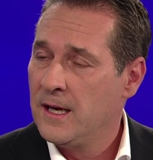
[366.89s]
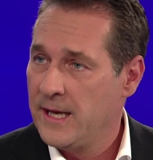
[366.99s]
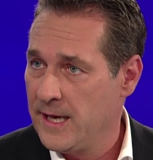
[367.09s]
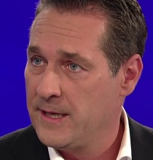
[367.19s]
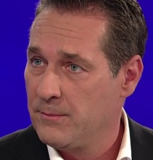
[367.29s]

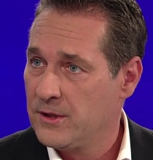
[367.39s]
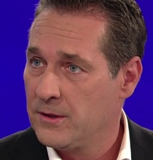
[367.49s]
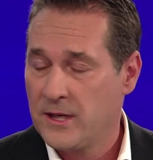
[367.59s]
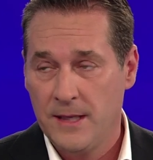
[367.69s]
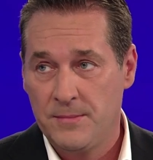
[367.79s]
hernimmt,
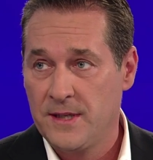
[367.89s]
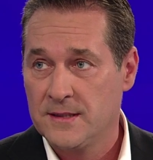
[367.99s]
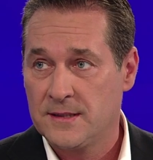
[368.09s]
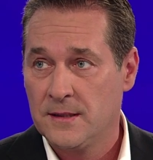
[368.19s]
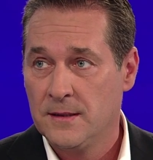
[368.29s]
da gibt
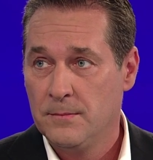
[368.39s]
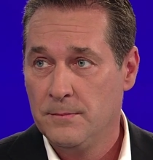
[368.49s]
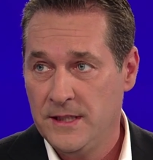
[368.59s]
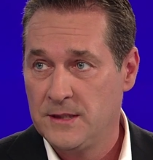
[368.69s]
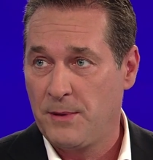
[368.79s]
es
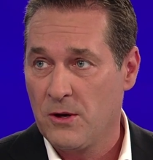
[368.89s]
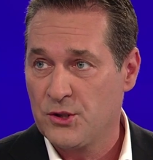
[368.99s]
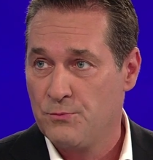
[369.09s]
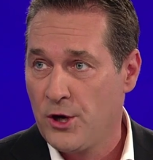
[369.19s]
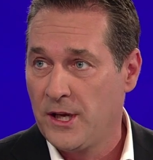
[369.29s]

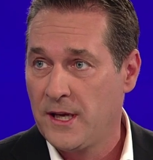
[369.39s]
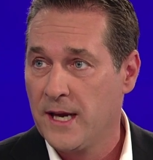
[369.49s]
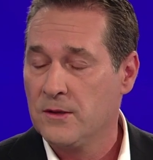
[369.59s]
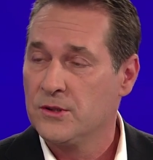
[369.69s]
Missbrauchsmöglichkeiten.